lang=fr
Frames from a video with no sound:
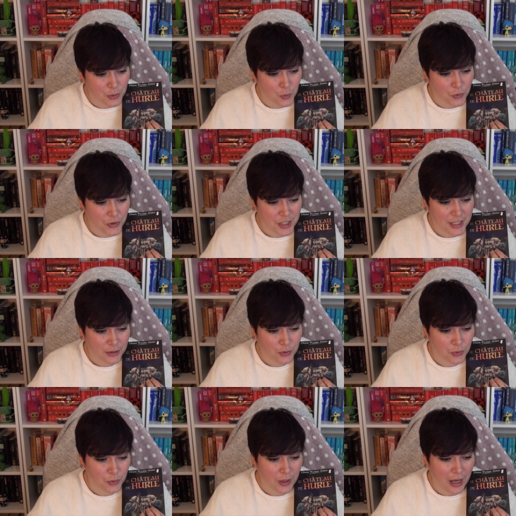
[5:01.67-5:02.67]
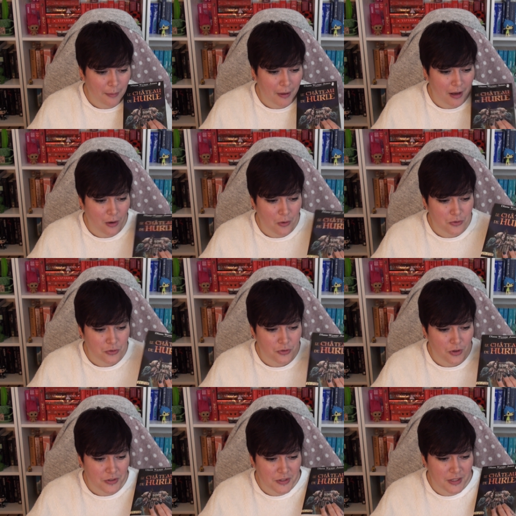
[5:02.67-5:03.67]
conte, château, apparence,
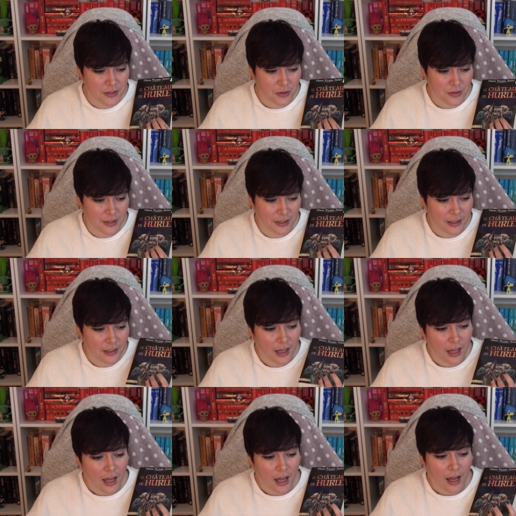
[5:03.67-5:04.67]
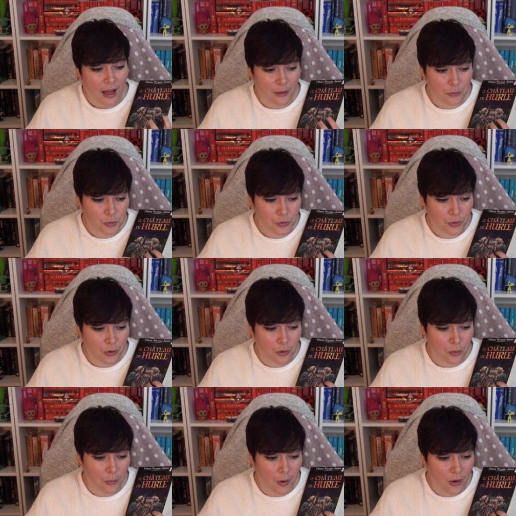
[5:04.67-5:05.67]
sorcier, sorcellerie, amour,
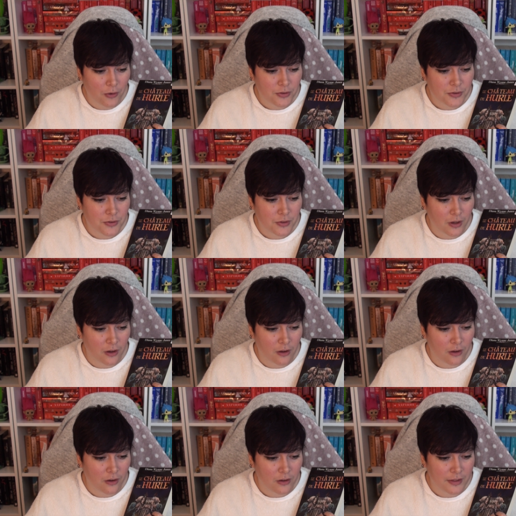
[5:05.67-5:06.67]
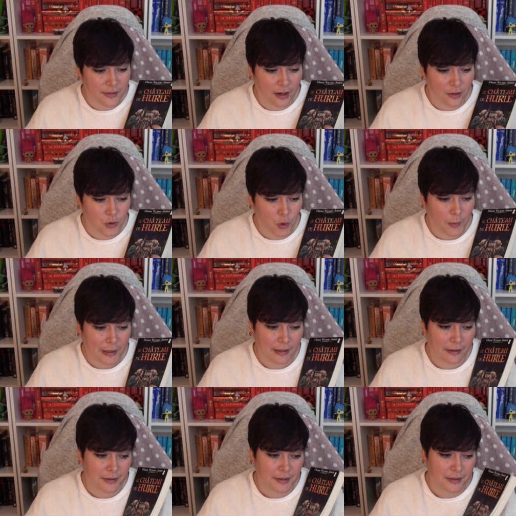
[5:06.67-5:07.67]
romance, euh, littérature
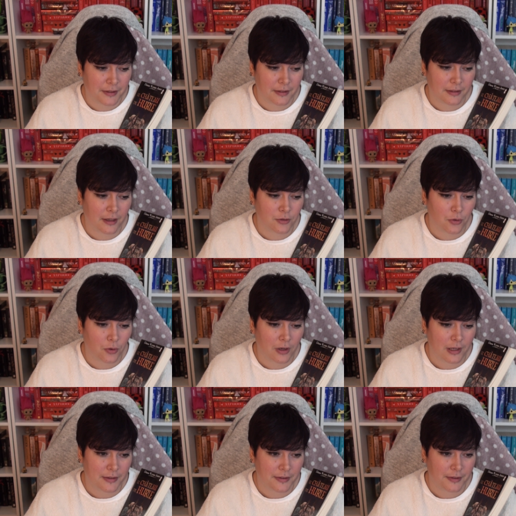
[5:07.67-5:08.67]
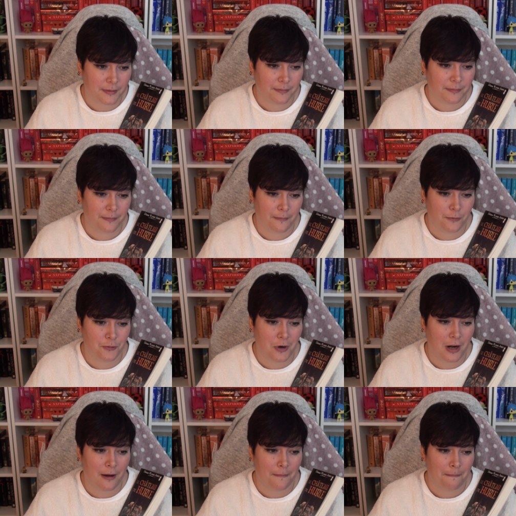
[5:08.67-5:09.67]
britannique, littérature anglaise. Voilà.